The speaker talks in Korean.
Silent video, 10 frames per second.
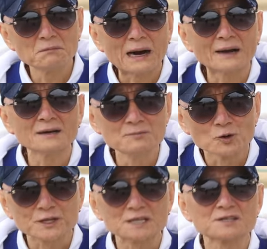말을
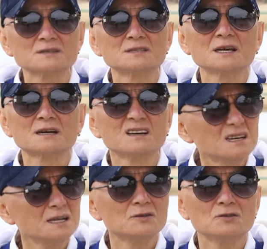못해서 그게
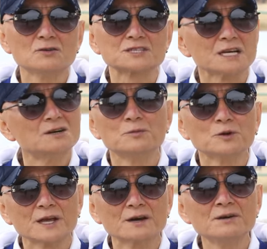끌리고 제어
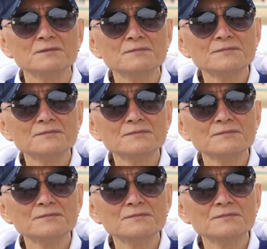못해요?